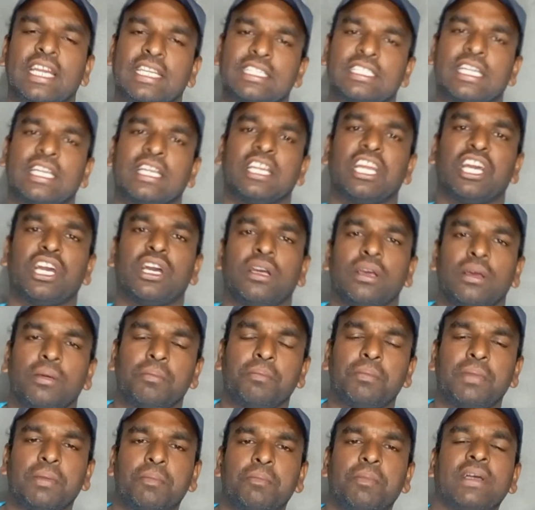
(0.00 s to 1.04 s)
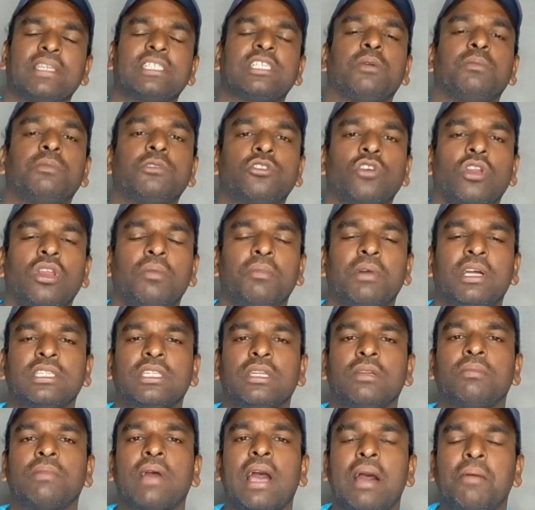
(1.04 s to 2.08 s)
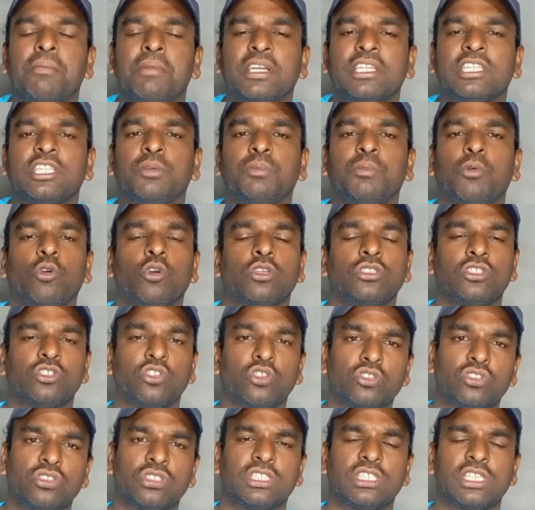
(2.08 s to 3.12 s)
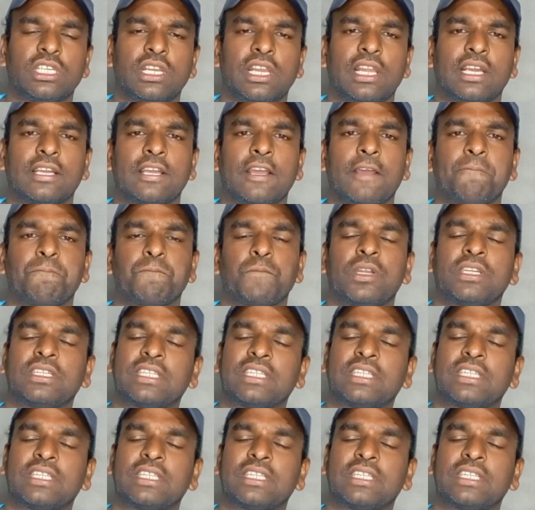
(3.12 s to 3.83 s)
నిన్న జరిగిన బిగ్ బాస్ ఎపిసోడ్ లో మాత్రం అమర్దీప్ ఒక జ్యోతిష్యం లెక్క